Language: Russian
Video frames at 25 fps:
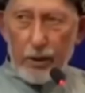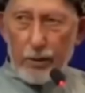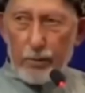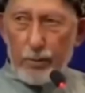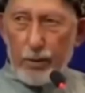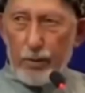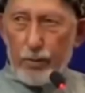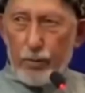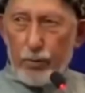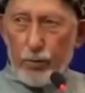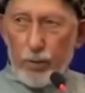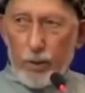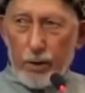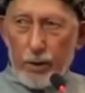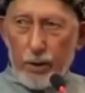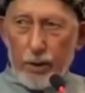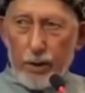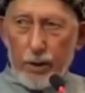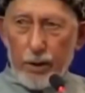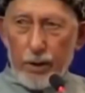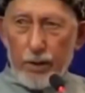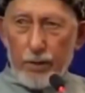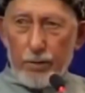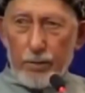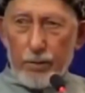забывая о
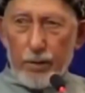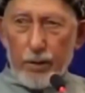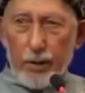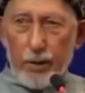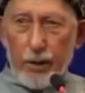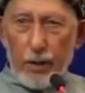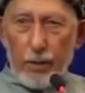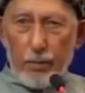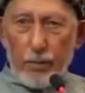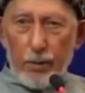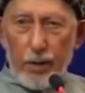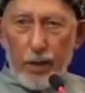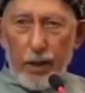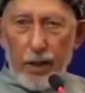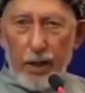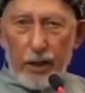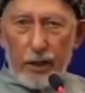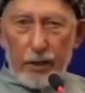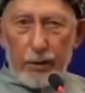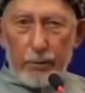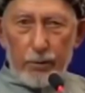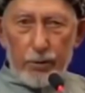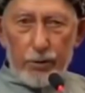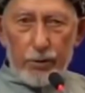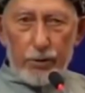самом главном.
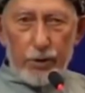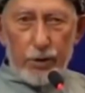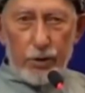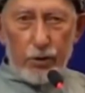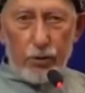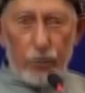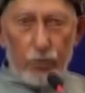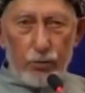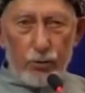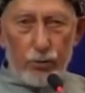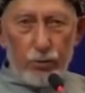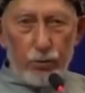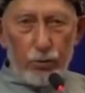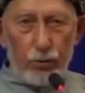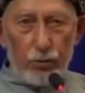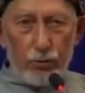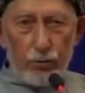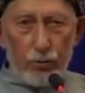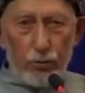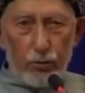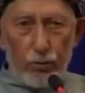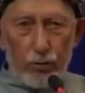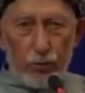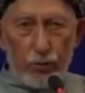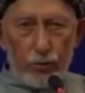Он не
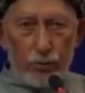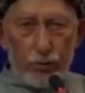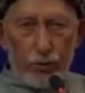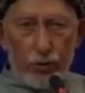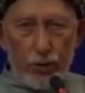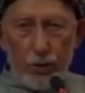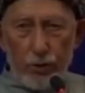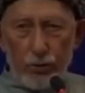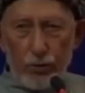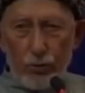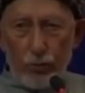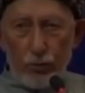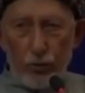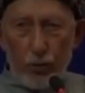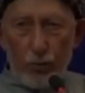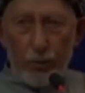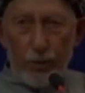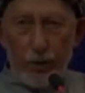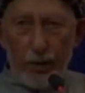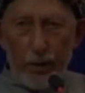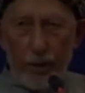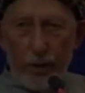политик, он